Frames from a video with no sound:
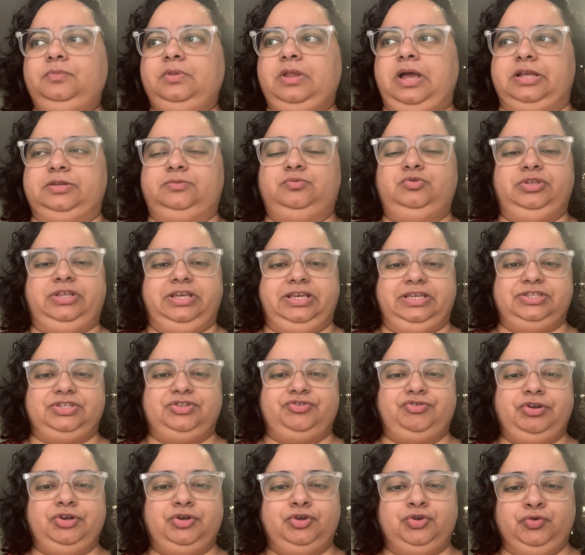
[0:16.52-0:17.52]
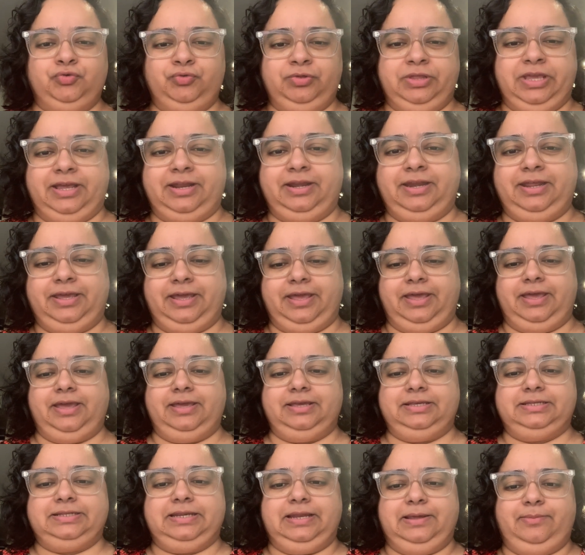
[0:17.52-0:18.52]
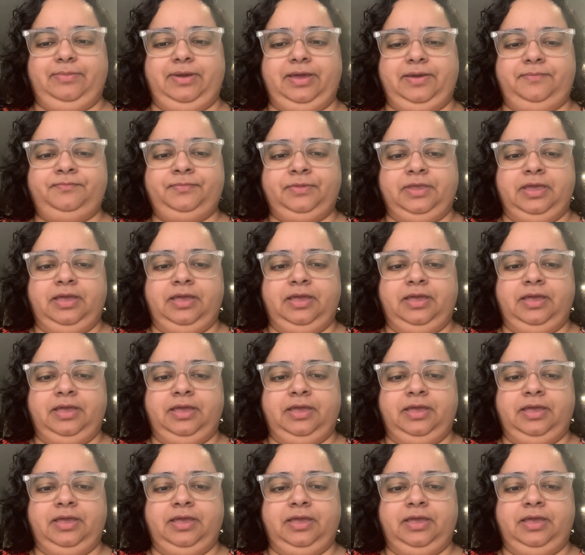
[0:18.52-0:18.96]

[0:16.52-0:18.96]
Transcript: आज मुझे हिस्ट्री टू देखने गया है इसलिए मैं